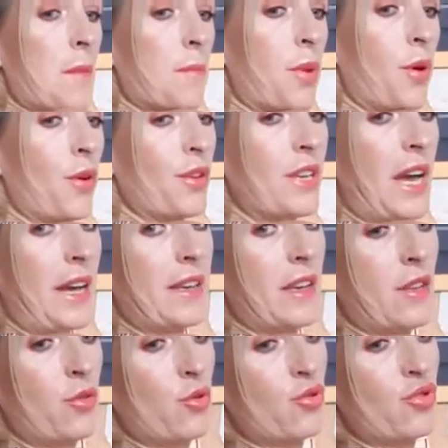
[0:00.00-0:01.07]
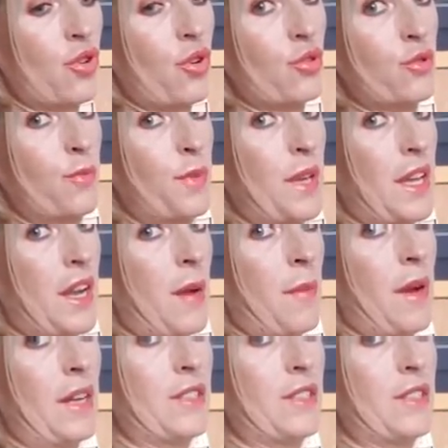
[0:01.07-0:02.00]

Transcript: bo ja jej dużo odbieram,